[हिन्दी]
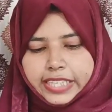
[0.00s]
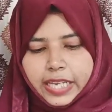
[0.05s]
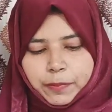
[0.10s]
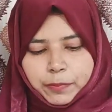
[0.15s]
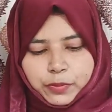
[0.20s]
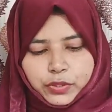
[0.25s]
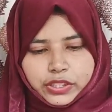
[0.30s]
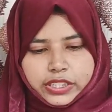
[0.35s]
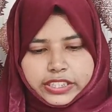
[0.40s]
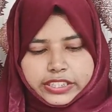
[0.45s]

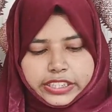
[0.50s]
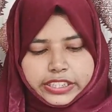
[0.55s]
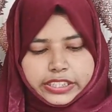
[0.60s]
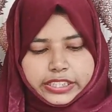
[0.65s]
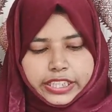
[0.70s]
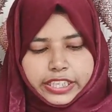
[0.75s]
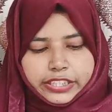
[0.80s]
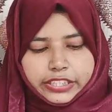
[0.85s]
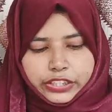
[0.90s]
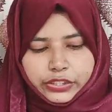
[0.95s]
आपको
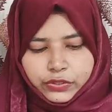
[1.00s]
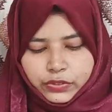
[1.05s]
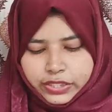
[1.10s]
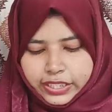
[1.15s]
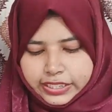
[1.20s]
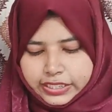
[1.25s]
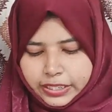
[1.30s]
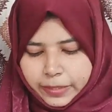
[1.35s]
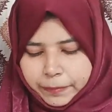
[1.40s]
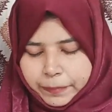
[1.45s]
सजेस्ट करती हूँ
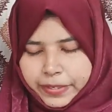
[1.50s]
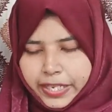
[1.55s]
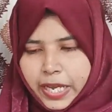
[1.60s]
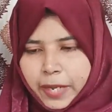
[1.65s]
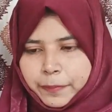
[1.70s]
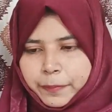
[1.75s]
कि जब भी